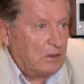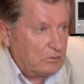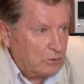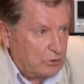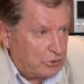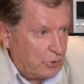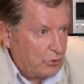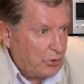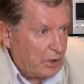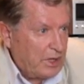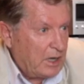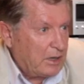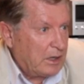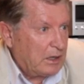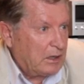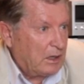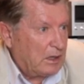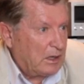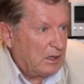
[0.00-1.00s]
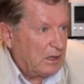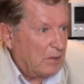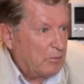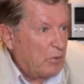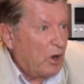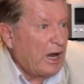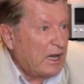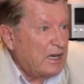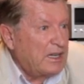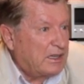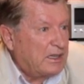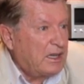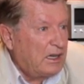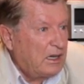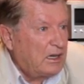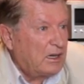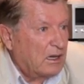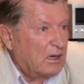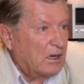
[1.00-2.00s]
sur la
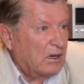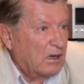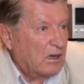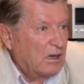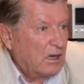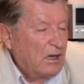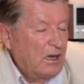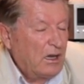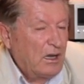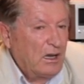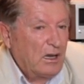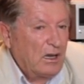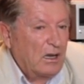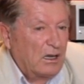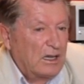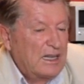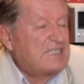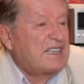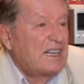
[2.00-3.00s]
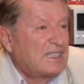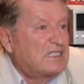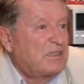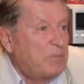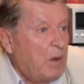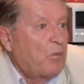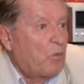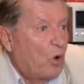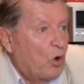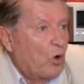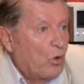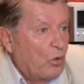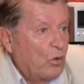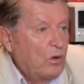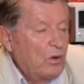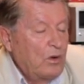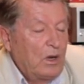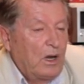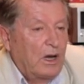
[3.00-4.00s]
moralité, les sentiments moraux.
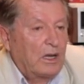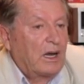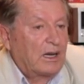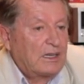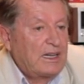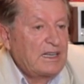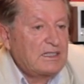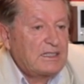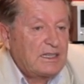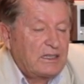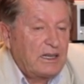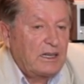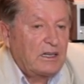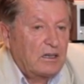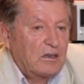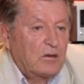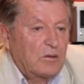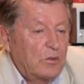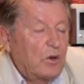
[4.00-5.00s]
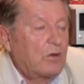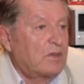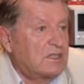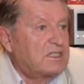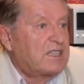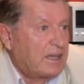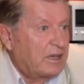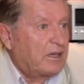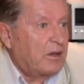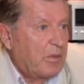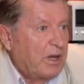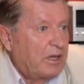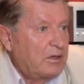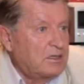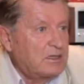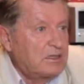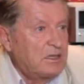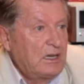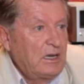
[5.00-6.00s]
En anglais, c'était Moral Sentiments.
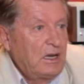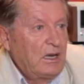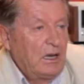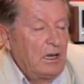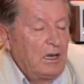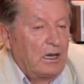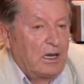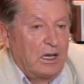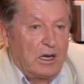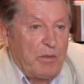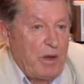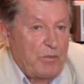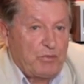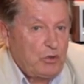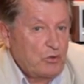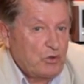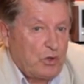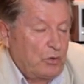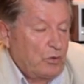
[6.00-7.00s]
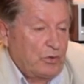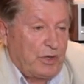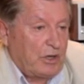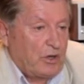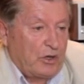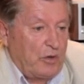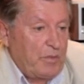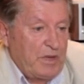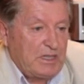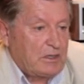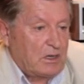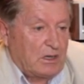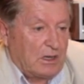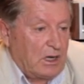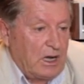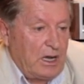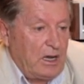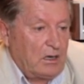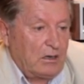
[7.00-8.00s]
Et la même chose, un autre économiste
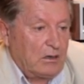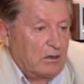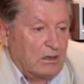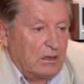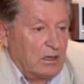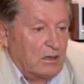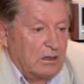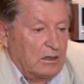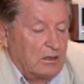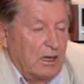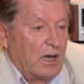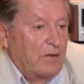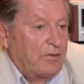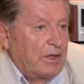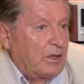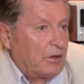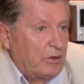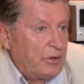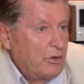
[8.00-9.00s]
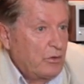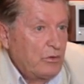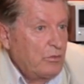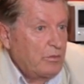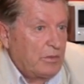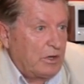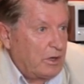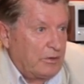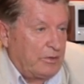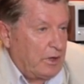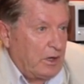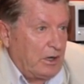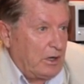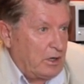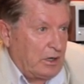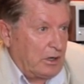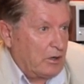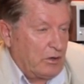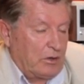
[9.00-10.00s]
anglais, David Hume, a
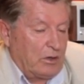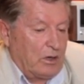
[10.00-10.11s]
écrit